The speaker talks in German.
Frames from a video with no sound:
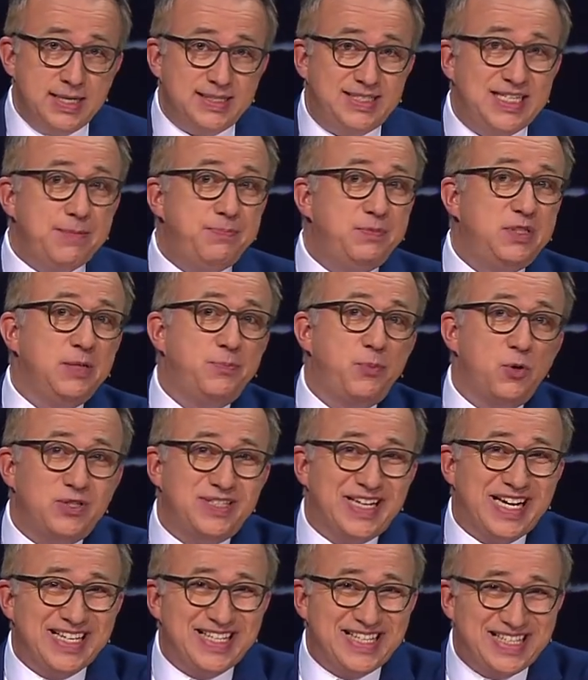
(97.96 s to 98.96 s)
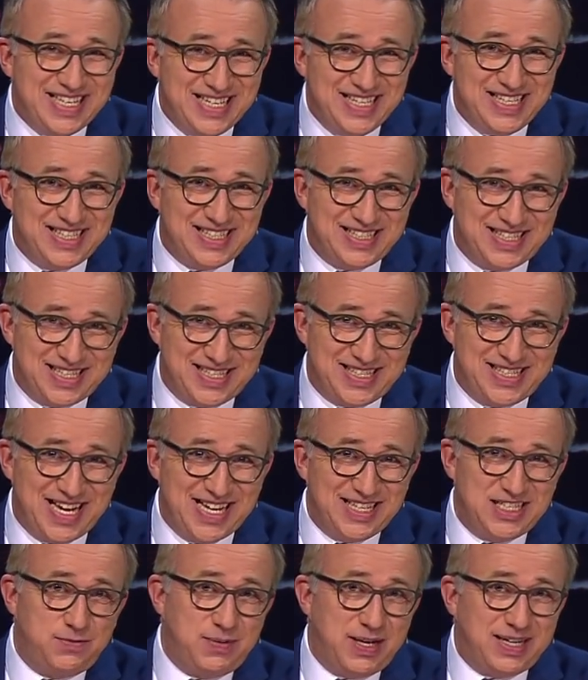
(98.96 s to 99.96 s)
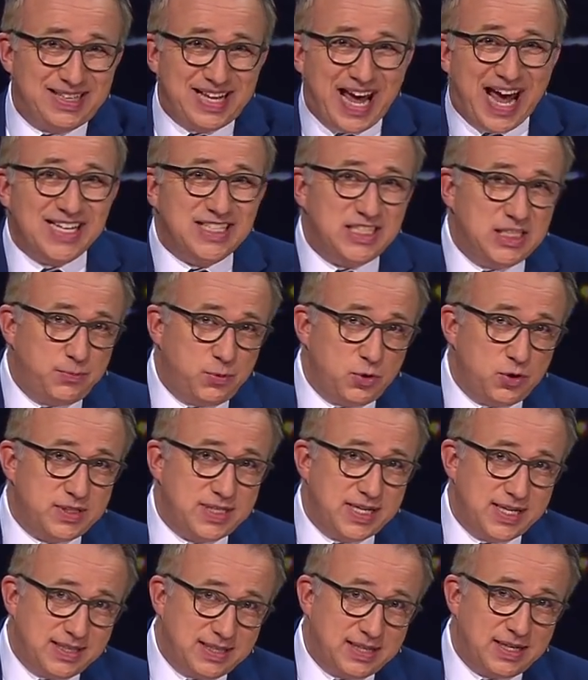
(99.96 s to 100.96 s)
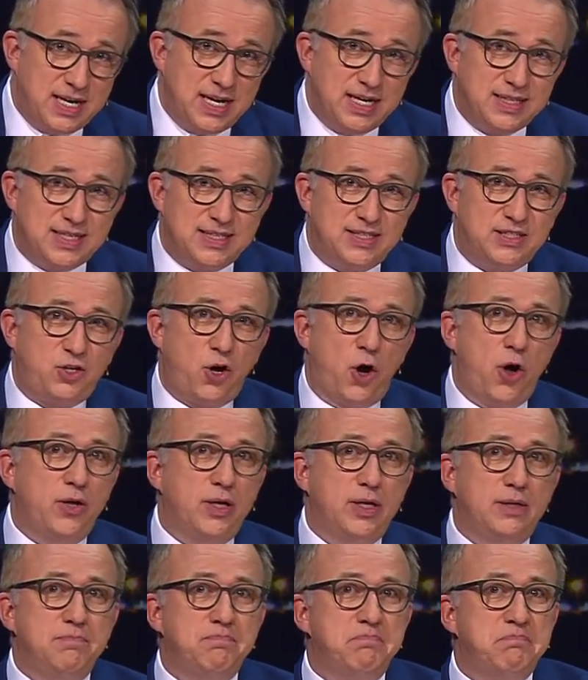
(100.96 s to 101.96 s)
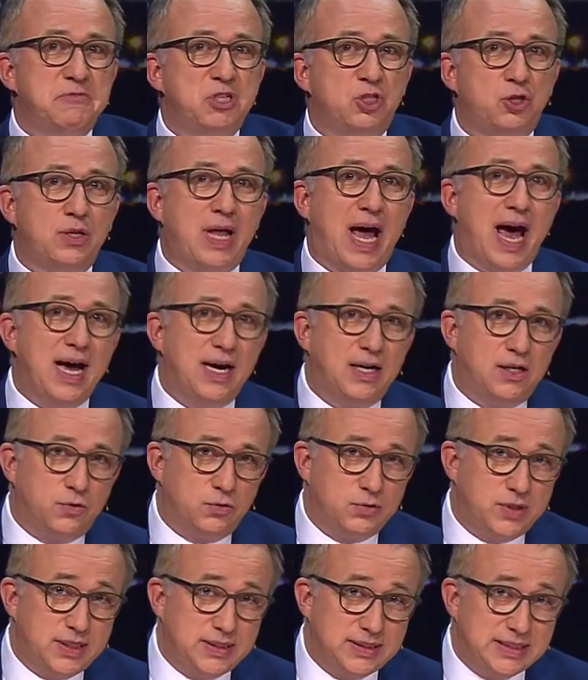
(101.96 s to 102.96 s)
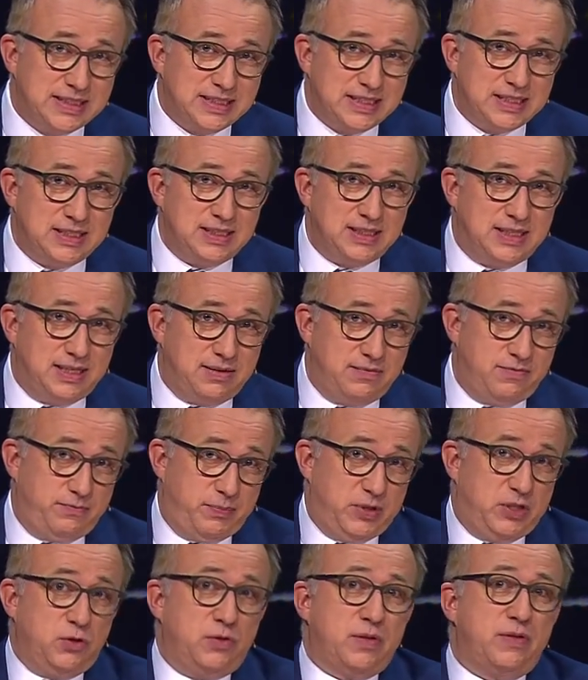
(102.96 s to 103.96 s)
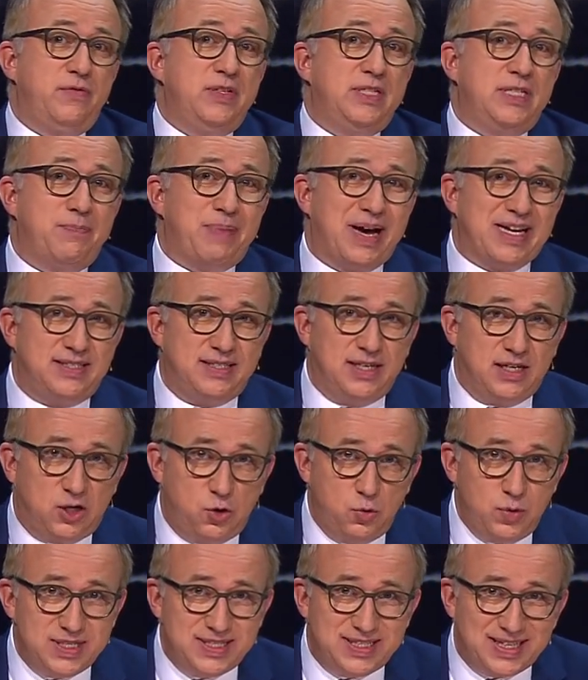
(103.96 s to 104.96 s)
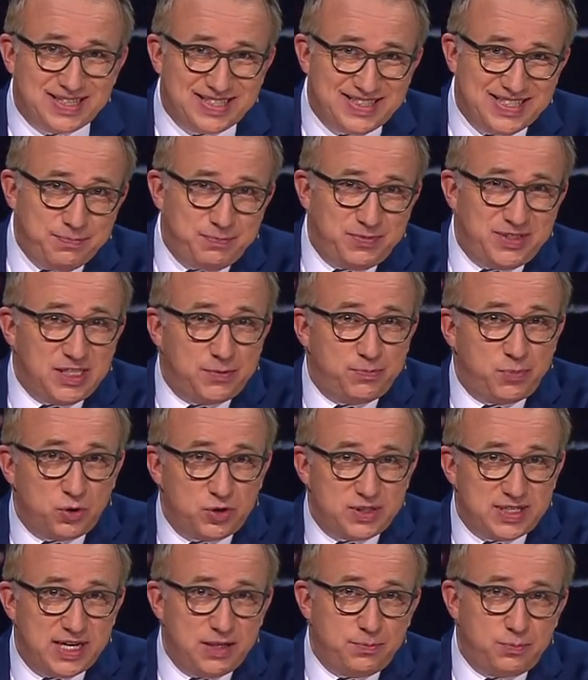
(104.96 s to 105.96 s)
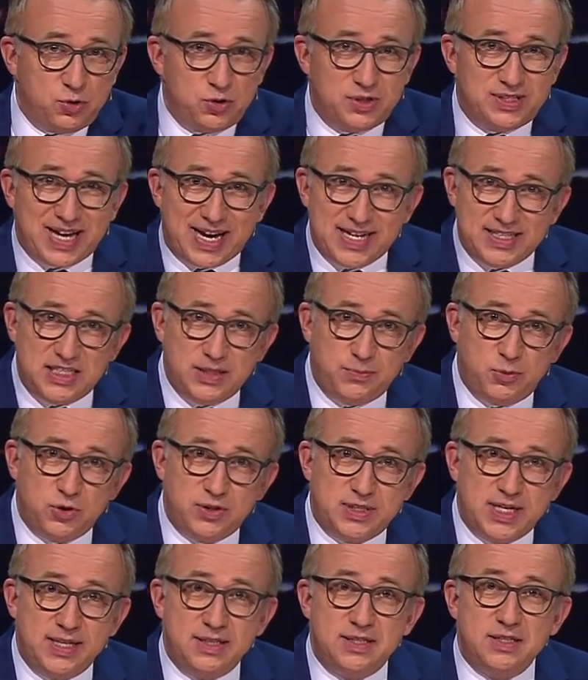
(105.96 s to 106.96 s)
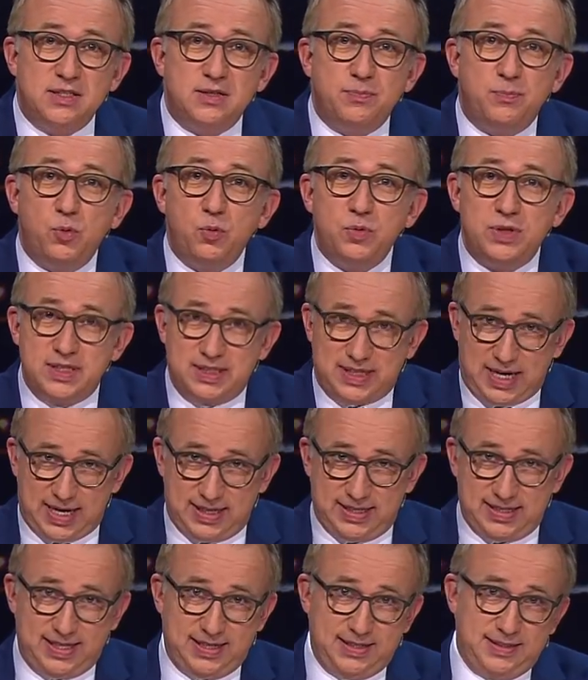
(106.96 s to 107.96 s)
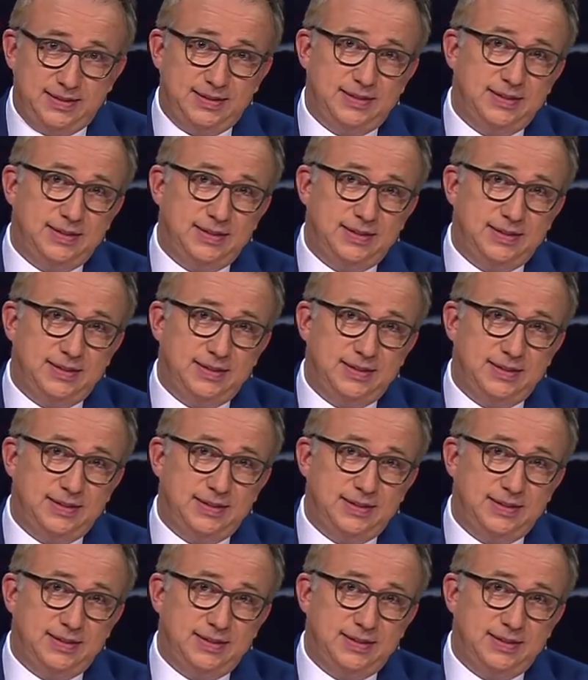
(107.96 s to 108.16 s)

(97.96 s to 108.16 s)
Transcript: 70 Prozent sind das Netzwerk, 30 Prozent das Können. Schon arg, oder? Äh, beziehungsweise wie Sebastian Kurz sagt, 70 Prozent plus 30 Prozent ist Bundeskanzler.